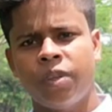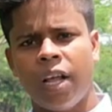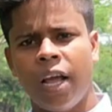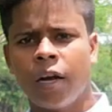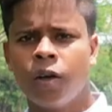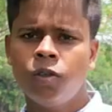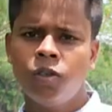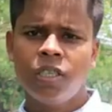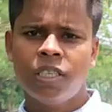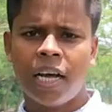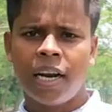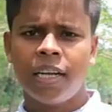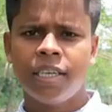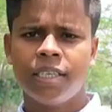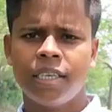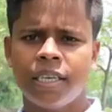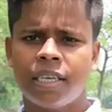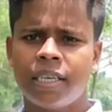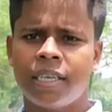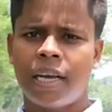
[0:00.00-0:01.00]
এখন জানা
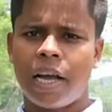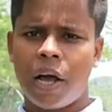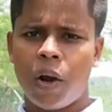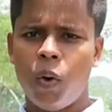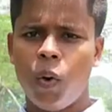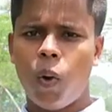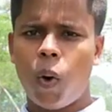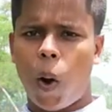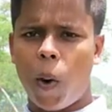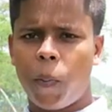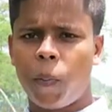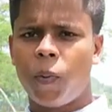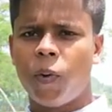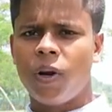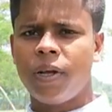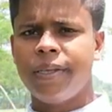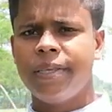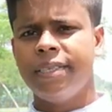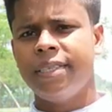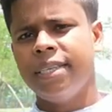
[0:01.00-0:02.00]
যাক কেন অফ
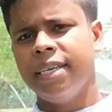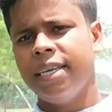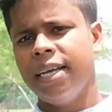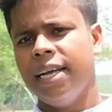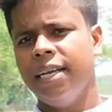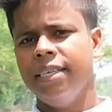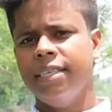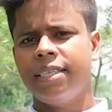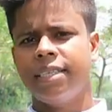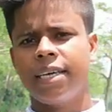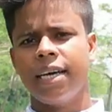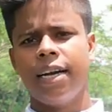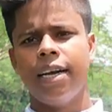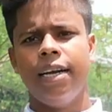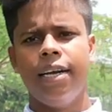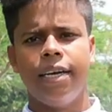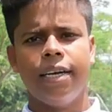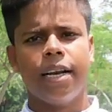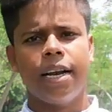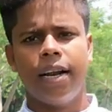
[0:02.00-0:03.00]
করে দিছে এই স্কারেল
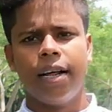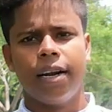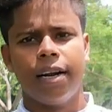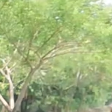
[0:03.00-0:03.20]
নেটারা